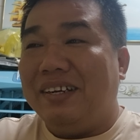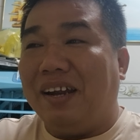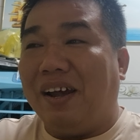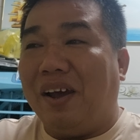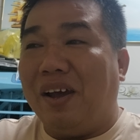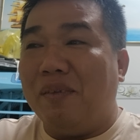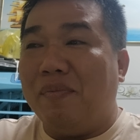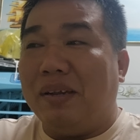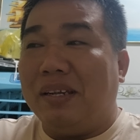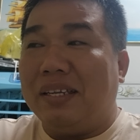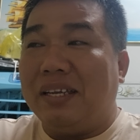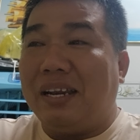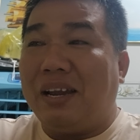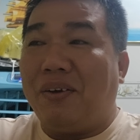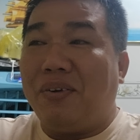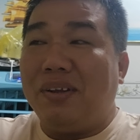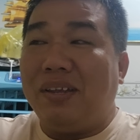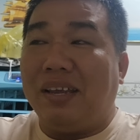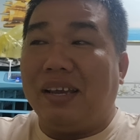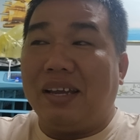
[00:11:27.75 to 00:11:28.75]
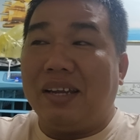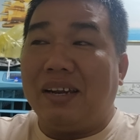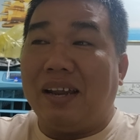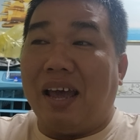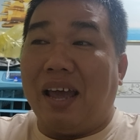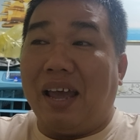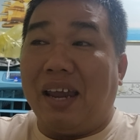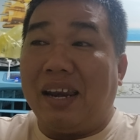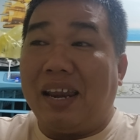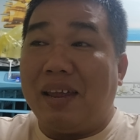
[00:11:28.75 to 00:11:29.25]
rồi mình sẽ nói về cái vấn
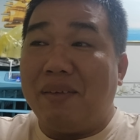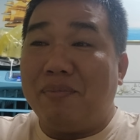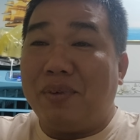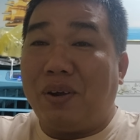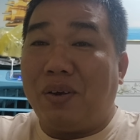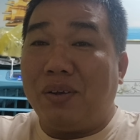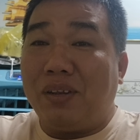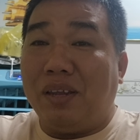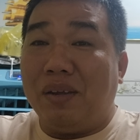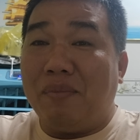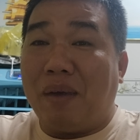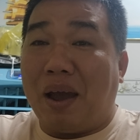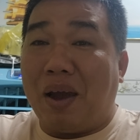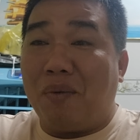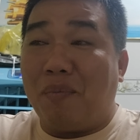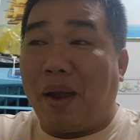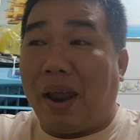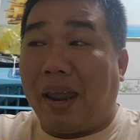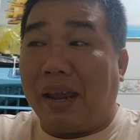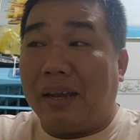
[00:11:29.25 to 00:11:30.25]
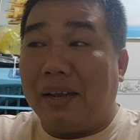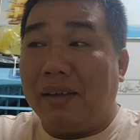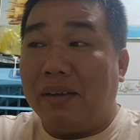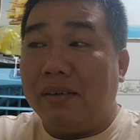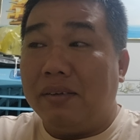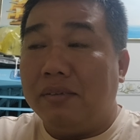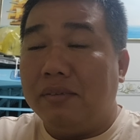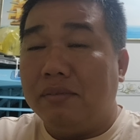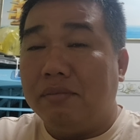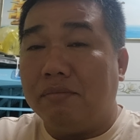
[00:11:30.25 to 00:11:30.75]
đề anh em nói về màu mạng
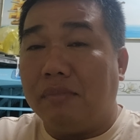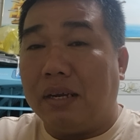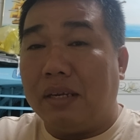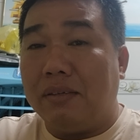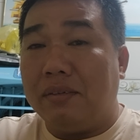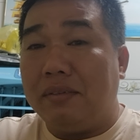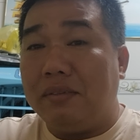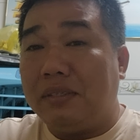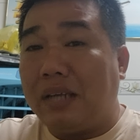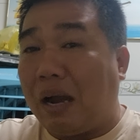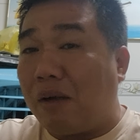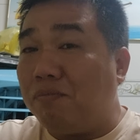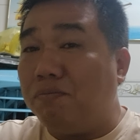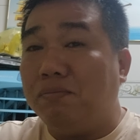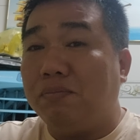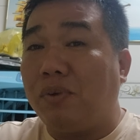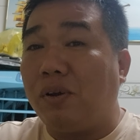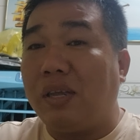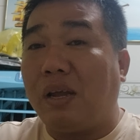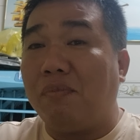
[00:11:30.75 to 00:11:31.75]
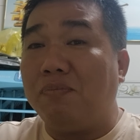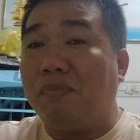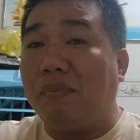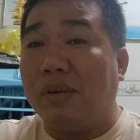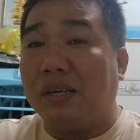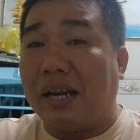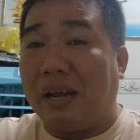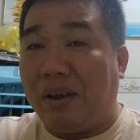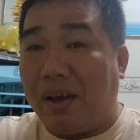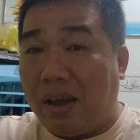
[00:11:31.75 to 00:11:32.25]
mình không có giống
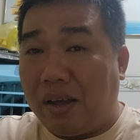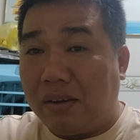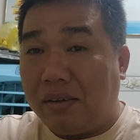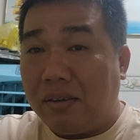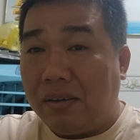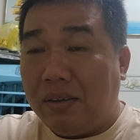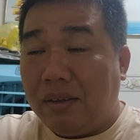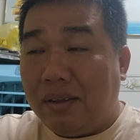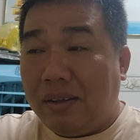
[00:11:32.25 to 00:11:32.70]
người nào hết